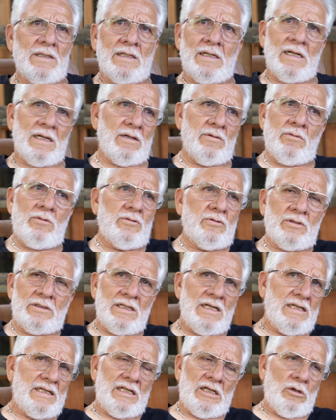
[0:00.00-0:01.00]
el carbón no
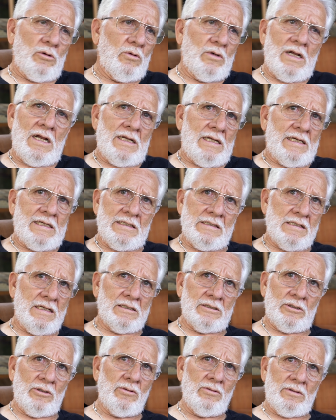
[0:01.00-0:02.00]
tiene ninguna
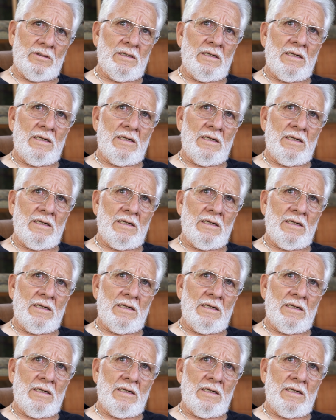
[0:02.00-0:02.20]
legislación